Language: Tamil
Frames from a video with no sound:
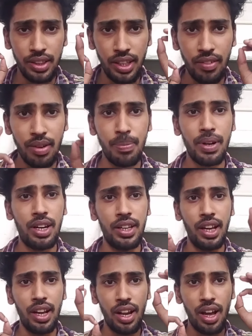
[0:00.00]
தேவைப்படுற
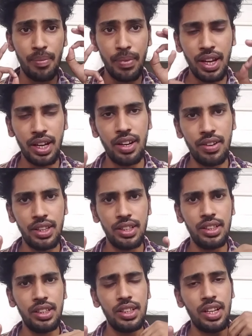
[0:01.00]
எல்லாமே அங்கே
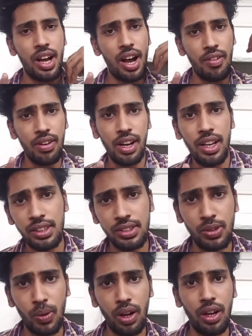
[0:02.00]
வந்து அவங்களே
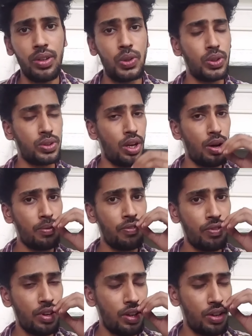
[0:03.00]
செஞ்சுக்குவாங்க ஸோ
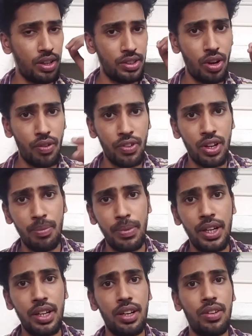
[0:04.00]
சாஃப்ட் சாஃப்ட்வேர்
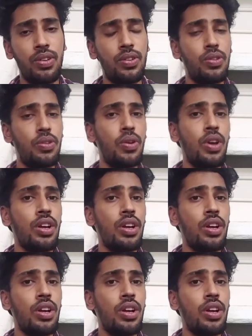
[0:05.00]
அப்டேட்டாக இருக்கட்டும்